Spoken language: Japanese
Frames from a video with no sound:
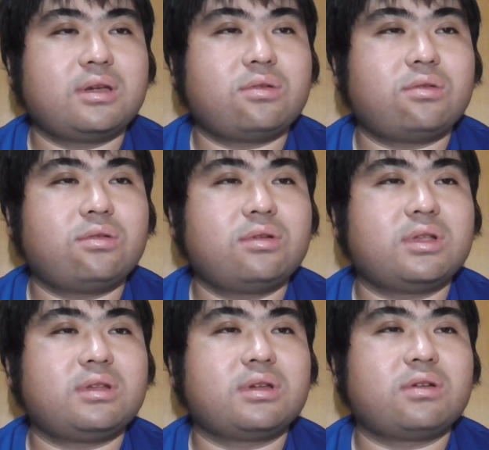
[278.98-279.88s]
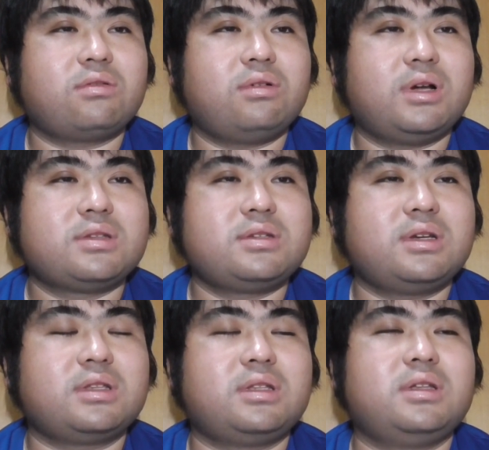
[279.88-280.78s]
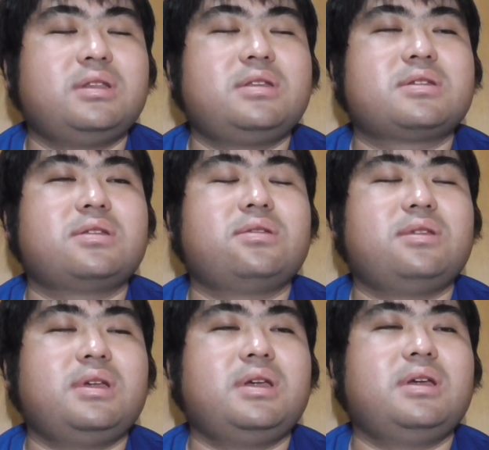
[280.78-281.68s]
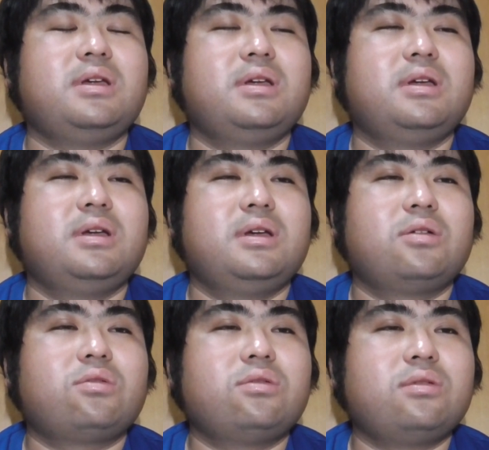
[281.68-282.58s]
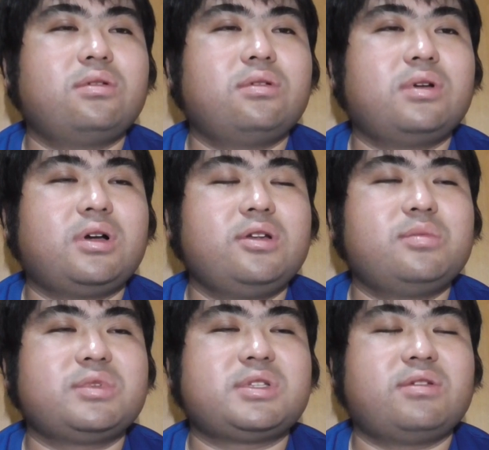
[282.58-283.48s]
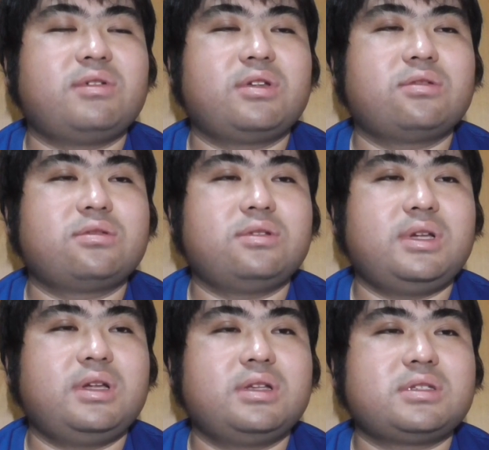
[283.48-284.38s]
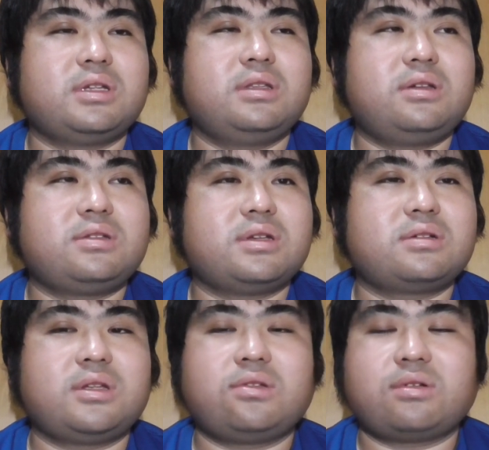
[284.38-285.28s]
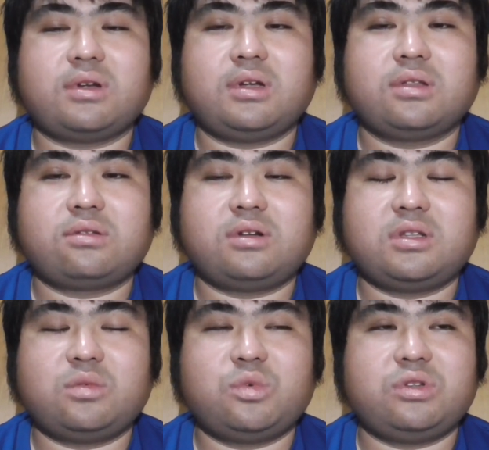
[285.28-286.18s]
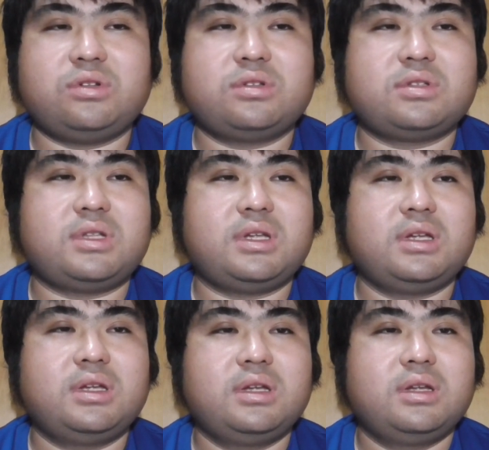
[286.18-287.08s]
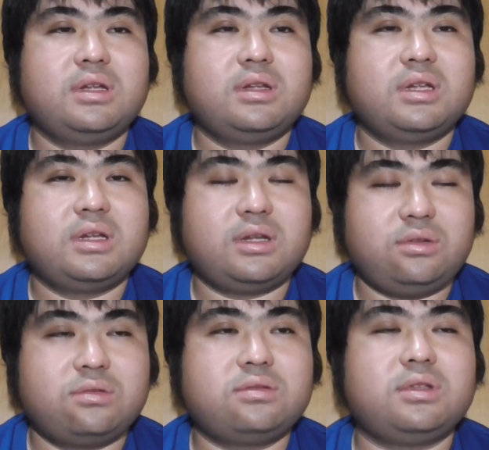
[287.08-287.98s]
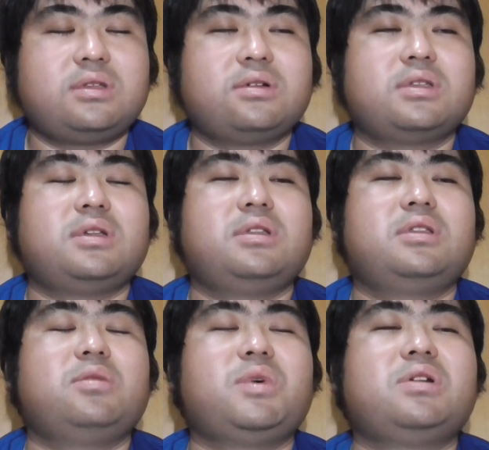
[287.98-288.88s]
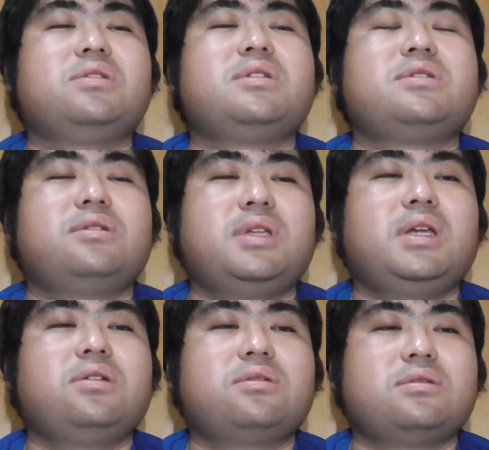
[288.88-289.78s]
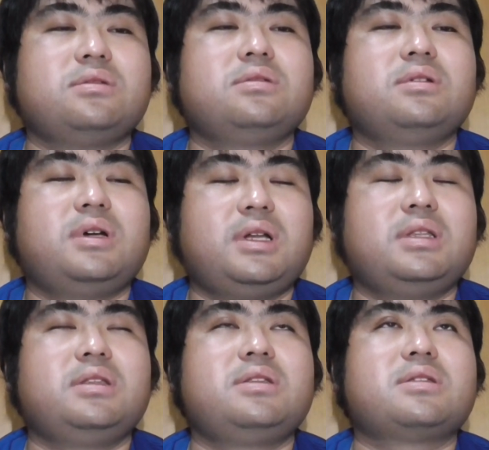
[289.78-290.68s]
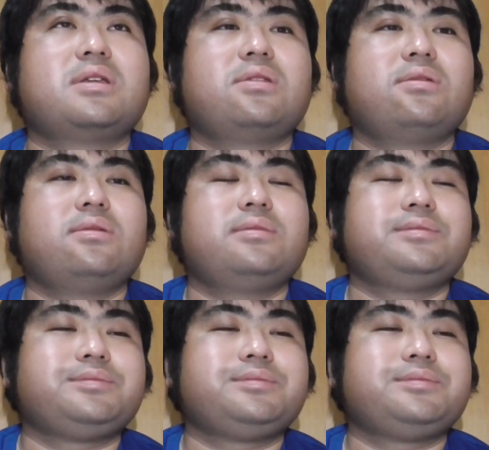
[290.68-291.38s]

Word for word: い、結構、この方は結構熱い方なんですけどね。この青山さんはよくね、チャンネル桜とか、虎ノ門ニュースで、よく出てる方でもあるんですよね。よく、あれなんですけど。